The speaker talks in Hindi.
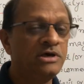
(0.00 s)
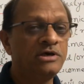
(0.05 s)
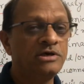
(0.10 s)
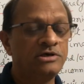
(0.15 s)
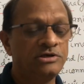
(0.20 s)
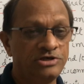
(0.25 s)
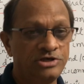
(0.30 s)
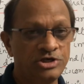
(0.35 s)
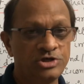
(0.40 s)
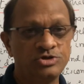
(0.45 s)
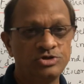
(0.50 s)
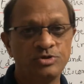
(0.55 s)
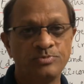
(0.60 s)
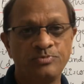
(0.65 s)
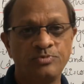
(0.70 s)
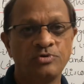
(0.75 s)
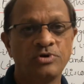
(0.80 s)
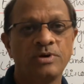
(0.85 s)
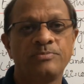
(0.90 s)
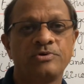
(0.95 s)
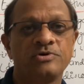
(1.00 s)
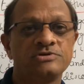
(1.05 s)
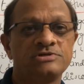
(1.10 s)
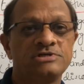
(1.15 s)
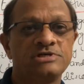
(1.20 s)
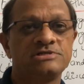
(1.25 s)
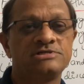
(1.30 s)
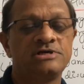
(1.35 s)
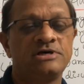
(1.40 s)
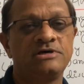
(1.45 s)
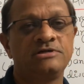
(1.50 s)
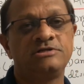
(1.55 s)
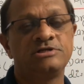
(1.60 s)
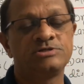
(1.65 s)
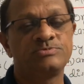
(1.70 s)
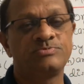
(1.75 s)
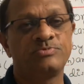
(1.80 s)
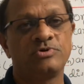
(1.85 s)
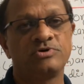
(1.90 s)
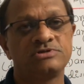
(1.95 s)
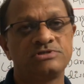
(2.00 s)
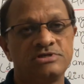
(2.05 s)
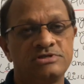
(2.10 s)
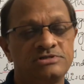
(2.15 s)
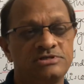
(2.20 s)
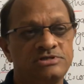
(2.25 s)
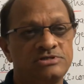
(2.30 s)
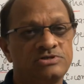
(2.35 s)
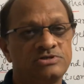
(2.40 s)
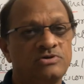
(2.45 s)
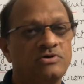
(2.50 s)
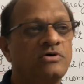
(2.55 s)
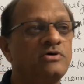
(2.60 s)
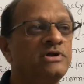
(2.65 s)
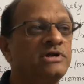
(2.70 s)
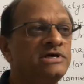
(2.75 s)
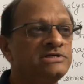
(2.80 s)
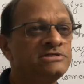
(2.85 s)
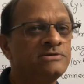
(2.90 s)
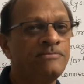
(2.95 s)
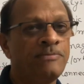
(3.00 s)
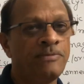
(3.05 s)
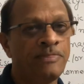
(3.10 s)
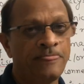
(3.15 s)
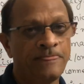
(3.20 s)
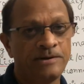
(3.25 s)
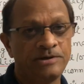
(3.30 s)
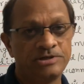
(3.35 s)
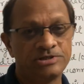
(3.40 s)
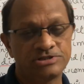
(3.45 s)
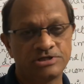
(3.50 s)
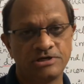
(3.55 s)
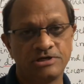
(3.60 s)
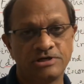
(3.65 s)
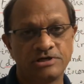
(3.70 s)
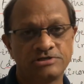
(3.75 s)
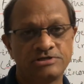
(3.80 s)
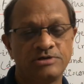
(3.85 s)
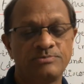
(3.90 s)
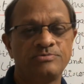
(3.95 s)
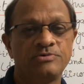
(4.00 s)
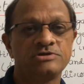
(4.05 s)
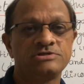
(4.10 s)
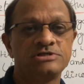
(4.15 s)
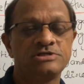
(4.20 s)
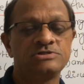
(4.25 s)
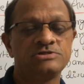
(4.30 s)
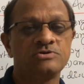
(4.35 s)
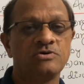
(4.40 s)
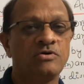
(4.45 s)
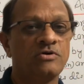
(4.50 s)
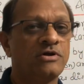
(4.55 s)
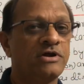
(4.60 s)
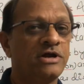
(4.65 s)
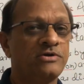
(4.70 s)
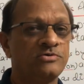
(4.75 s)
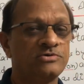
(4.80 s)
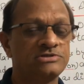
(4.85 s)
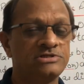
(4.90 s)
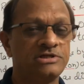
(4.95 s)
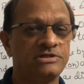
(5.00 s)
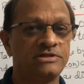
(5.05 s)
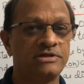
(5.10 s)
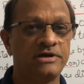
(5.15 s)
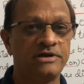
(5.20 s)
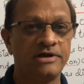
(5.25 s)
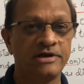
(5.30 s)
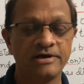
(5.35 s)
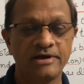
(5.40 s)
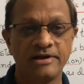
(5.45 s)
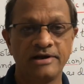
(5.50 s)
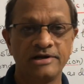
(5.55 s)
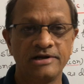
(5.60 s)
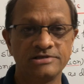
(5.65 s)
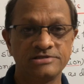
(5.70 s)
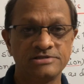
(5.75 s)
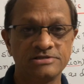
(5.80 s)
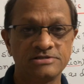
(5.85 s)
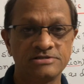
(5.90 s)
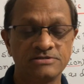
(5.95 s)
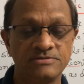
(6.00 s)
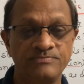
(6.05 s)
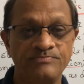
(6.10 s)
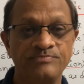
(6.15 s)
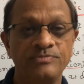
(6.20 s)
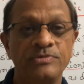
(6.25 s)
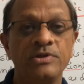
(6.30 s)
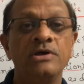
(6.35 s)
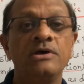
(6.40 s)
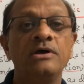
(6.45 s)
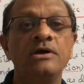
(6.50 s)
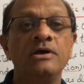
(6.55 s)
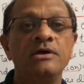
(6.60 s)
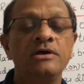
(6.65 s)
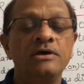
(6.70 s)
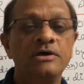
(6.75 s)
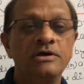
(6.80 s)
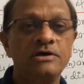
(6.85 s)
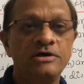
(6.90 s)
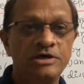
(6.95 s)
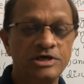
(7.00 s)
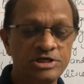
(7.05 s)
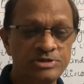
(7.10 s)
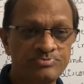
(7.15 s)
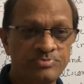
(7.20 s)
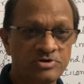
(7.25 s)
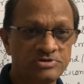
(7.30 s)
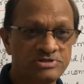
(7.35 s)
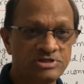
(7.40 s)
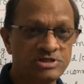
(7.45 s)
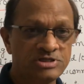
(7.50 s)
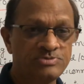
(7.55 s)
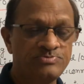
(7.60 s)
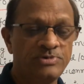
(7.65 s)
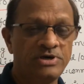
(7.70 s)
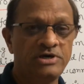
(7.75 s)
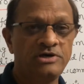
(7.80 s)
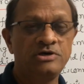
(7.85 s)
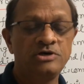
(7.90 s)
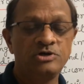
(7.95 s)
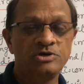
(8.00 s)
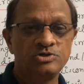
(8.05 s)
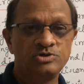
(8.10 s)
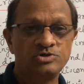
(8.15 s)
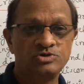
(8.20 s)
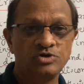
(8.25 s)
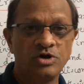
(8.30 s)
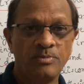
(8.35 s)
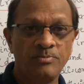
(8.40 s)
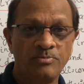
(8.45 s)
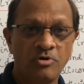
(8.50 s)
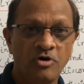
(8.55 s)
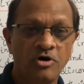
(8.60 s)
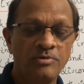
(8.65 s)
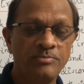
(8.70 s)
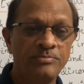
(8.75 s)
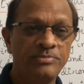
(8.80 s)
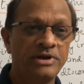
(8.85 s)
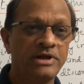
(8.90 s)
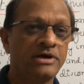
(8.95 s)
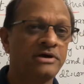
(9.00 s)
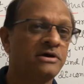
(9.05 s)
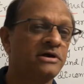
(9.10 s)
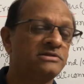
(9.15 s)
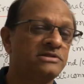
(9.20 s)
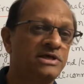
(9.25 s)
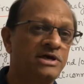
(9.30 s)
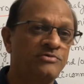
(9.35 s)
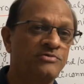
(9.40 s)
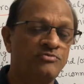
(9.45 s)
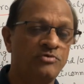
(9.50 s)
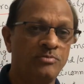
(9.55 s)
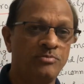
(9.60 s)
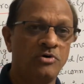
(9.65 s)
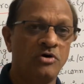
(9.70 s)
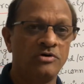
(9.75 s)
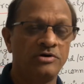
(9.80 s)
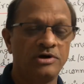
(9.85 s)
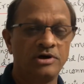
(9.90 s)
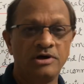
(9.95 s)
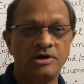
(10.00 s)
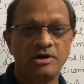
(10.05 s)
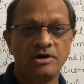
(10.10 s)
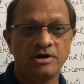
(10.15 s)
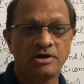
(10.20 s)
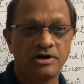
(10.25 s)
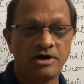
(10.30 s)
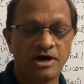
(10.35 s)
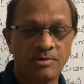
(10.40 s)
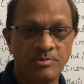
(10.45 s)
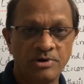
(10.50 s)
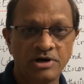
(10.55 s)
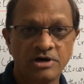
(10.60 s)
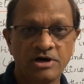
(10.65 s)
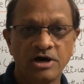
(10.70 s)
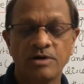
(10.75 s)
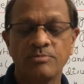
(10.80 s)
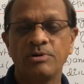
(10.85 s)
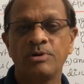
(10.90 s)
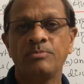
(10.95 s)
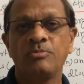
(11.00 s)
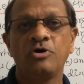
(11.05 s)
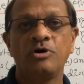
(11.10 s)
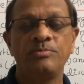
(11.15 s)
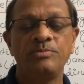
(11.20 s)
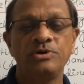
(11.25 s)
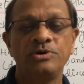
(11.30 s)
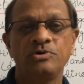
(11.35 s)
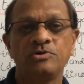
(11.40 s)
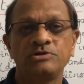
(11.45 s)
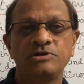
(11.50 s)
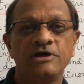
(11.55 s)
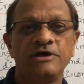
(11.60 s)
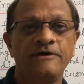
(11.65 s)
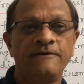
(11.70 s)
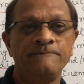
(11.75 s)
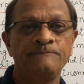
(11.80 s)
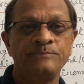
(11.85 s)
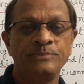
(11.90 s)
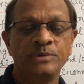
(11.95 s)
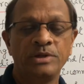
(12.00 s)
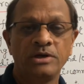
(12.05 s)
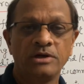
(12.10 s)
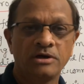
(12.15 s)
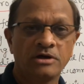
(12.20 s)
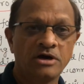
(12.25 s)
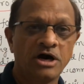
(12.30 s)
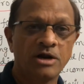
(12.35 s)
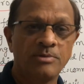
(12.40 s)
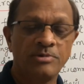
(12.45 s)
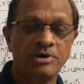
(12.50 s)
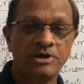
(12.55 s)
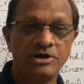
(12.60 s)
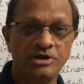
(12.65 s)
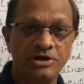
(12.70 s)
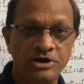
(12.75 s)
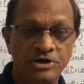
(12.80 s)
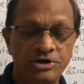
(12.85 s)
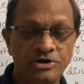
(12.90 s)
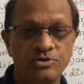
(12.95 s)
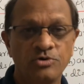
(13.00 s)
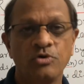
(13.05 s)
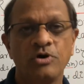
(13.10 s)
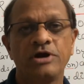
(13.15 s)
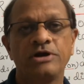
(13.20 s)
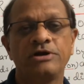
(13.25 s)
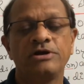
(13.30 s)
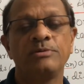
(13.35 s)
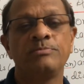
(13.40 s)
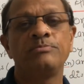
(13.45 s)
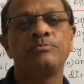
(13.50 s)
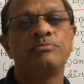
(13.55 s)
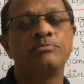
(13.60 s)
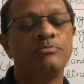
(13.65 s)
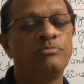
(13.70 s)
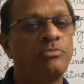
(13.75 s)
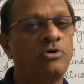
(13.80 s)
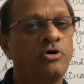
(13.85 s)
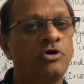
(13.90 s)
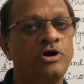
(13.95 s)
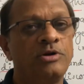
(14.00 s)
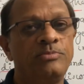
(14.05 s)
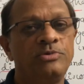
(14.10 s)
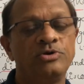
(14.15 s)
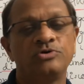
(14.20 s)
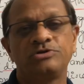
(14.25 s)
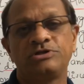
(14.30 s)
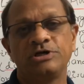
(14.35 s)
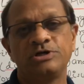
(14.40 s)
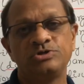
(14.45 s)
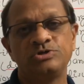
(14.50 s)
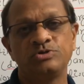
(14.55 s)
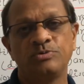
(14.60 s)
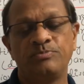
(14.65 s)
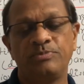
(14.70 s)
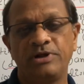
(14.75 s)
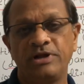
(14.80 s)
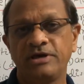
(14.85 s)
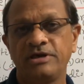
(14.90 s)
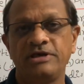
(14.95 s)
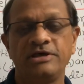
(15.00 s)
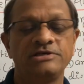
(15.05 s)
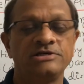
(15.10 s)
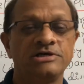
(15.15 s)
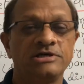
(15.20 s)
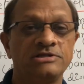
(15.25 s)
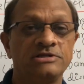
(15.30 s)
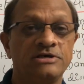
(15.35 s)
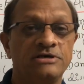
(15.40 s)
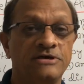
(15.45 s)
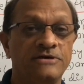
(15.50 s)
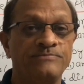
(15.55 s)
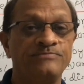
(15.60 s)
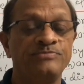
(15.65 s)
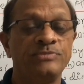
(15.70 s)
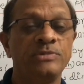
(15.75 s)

ये जो पूरा प्रोसेस है दिस प्रोसेस इज नॉन एज डिसकनेक्शन प्रोसेस और रेट्रोसिंथेटिक एनालिसिस इस प्रोसेस में जो हम बॉन्ड ब्रेक करते हैं वो बॉन्ड कार्बन कार्बन बॉन्ड भी होते हैं कार्बन हिट्रोएटम बॉन्ड भी होते हैं जो ब्रेक किए जाते हैं